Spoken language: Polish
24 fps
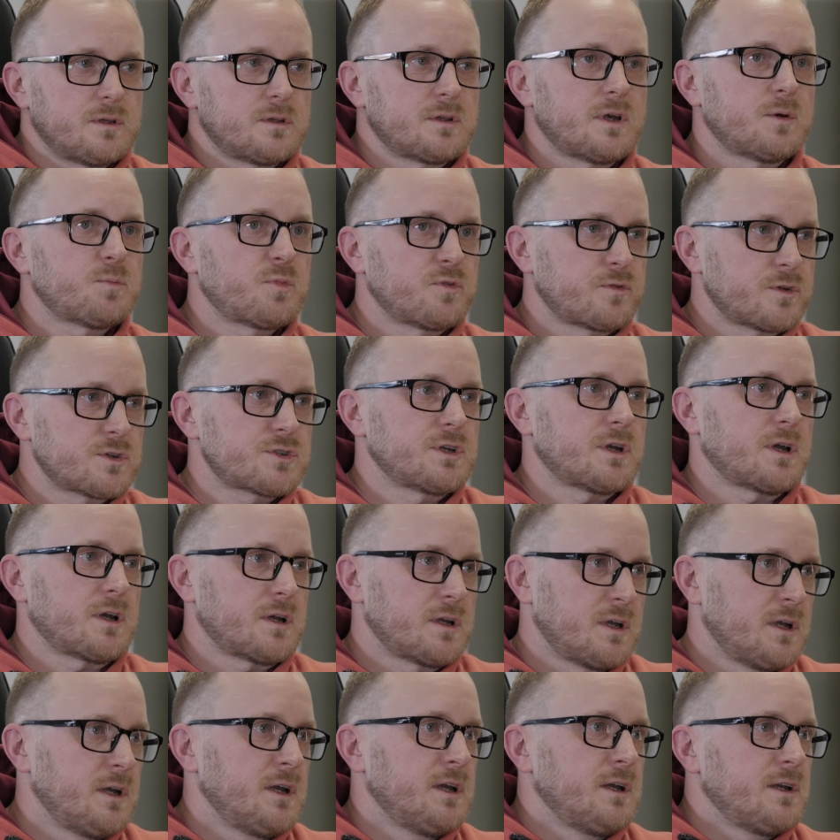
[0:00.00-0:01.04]
No a
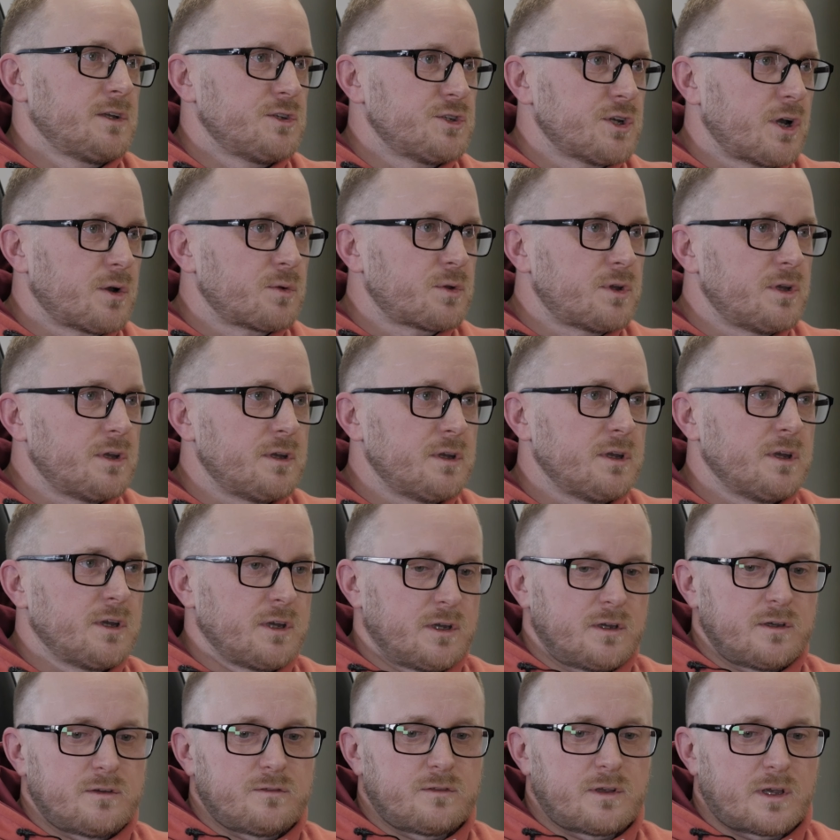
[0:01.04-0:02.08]
powierzchnia działki,
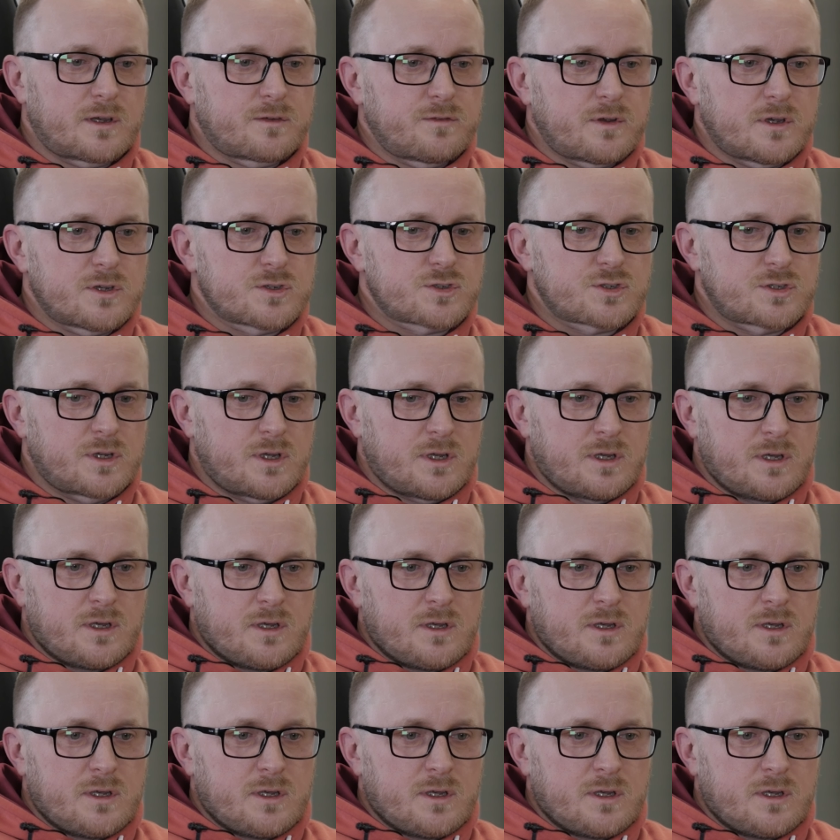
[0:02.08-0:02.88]
jak wiesz,